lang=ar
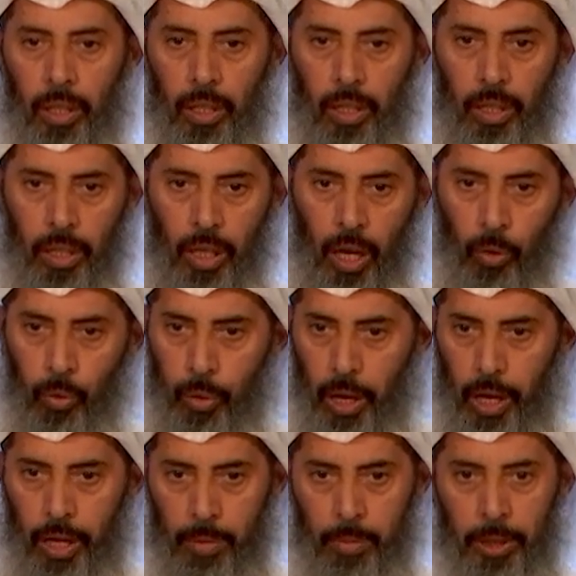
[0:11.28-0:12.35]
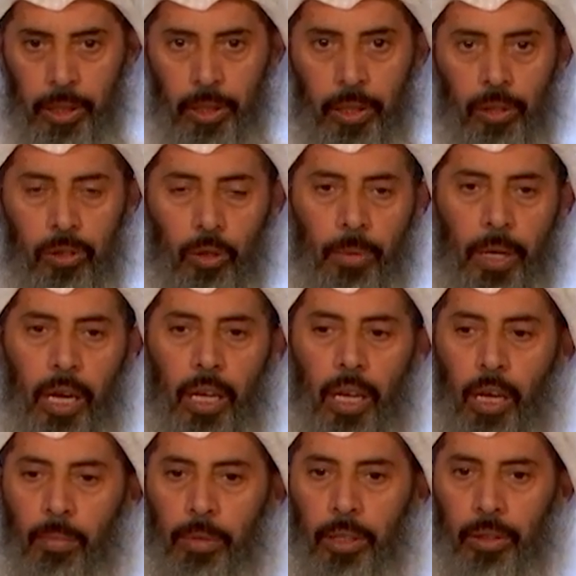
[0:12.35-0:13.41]
أوضاع مدينة صباح
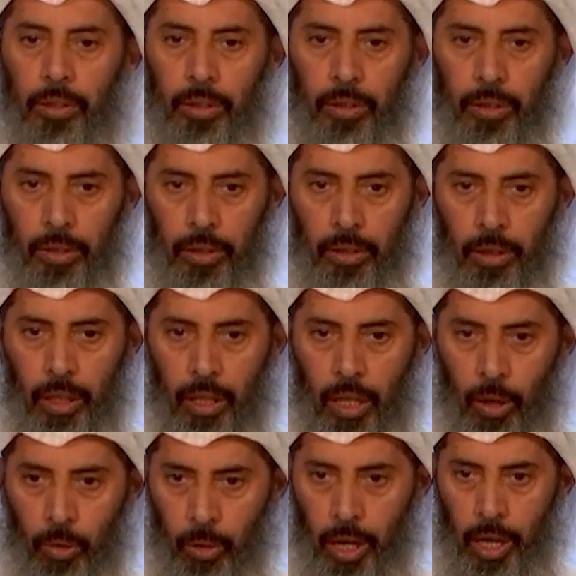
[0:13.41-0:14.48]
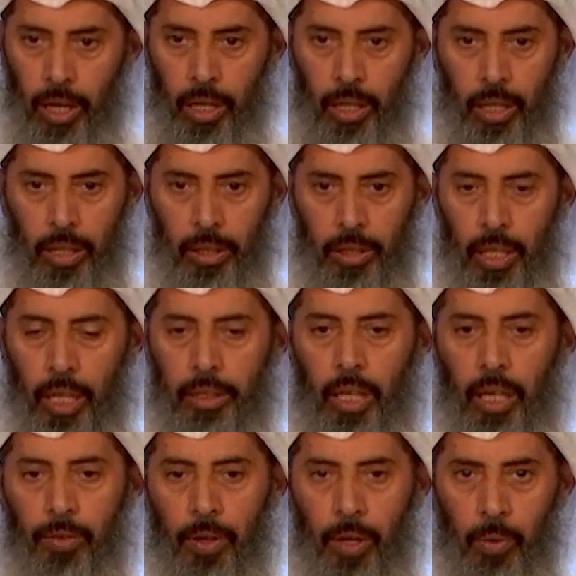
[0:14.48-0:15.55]
الأحمد الأوضاع التي لا
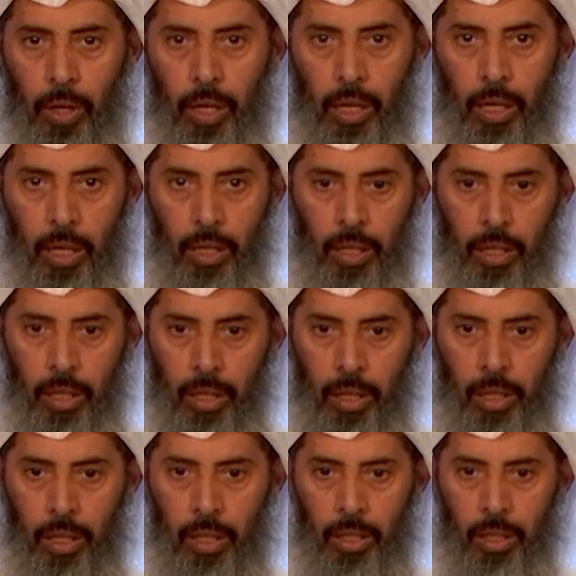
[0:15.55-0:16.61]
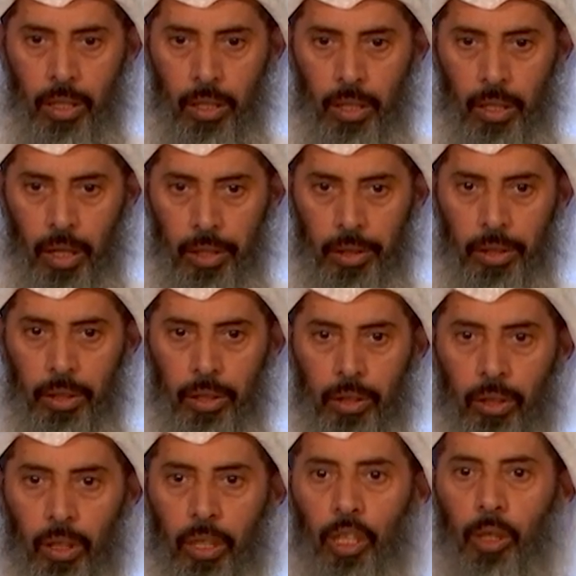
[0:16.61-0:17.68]
تخفى ولا يعني
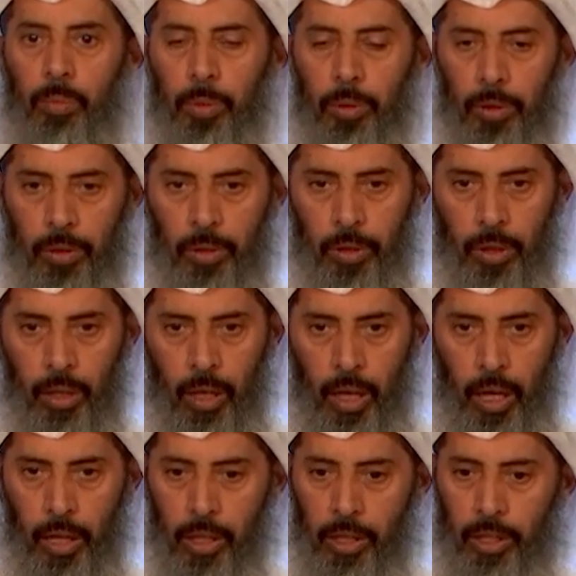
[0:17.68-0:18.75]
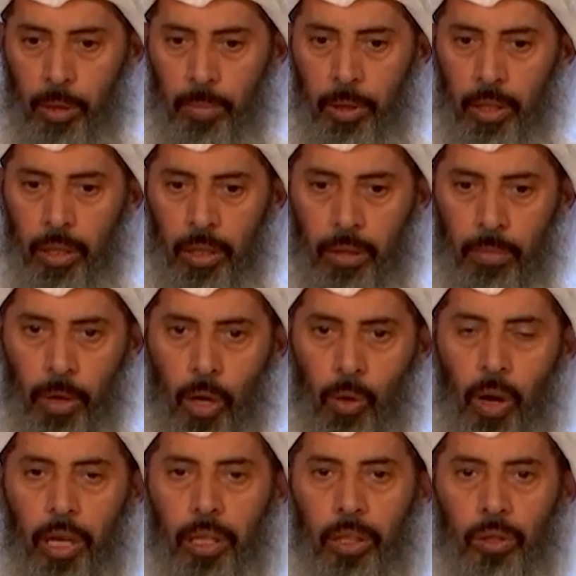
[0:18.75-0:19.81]
تغيب عن الجميع ما
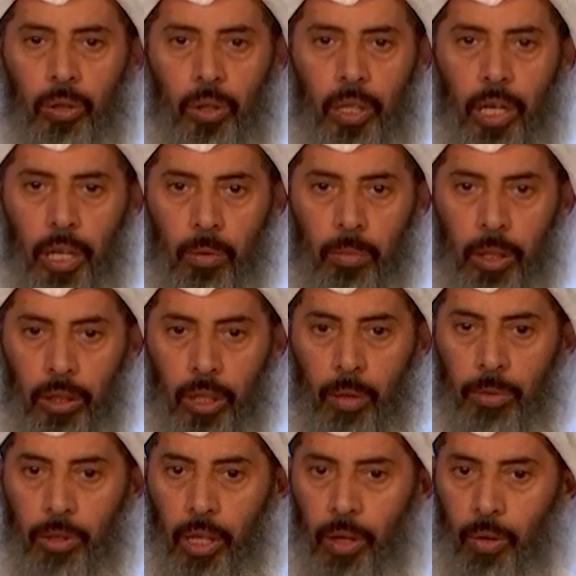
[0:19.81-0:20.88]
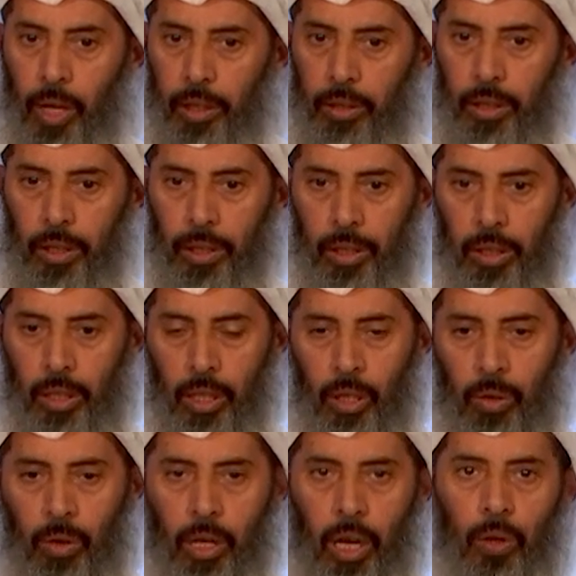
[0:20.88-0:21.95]
يعانيه سكان المنطقة من سنوات
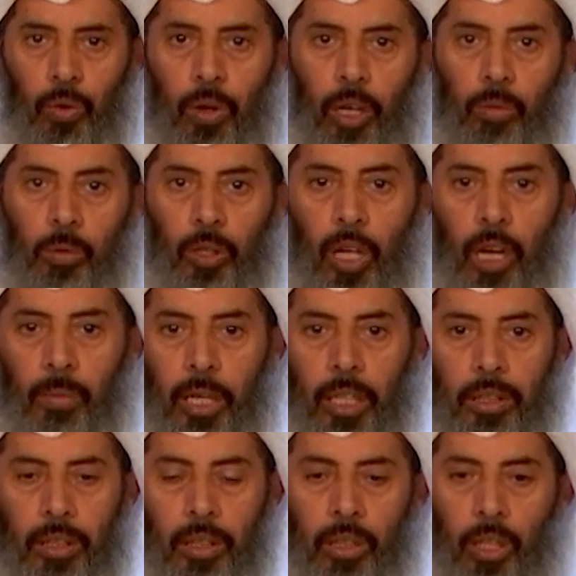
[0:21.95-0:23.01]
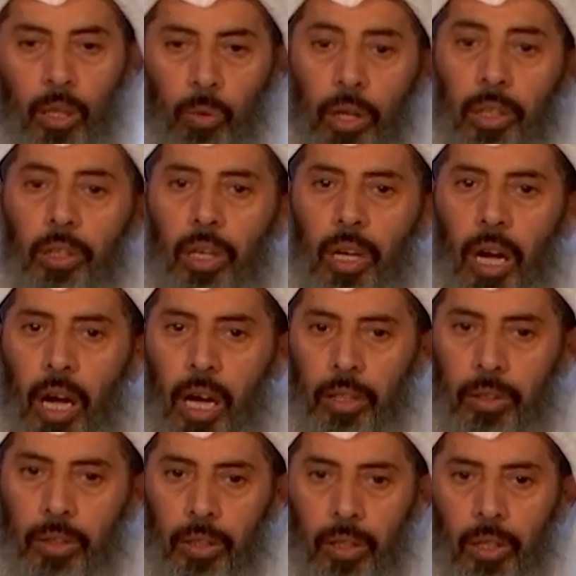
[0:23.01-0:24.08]
وكان هناك مطالبات
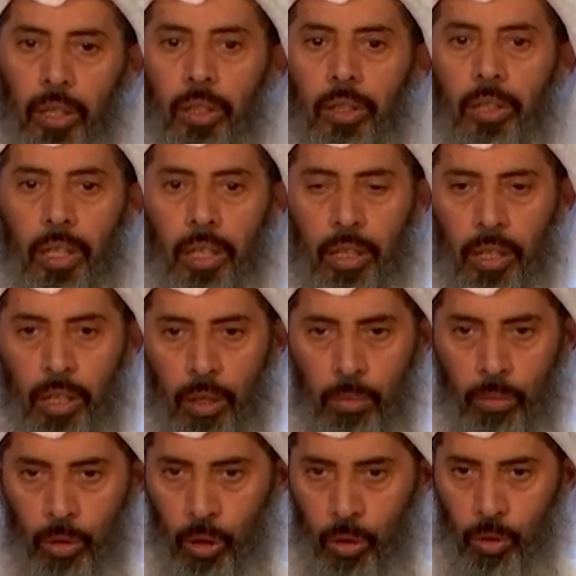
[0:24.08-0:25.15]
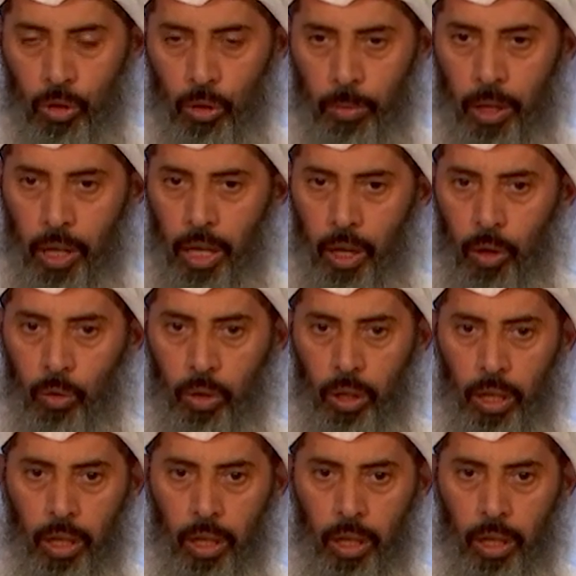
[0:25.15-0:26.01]
واقتراحات عدة من أخوة زملاء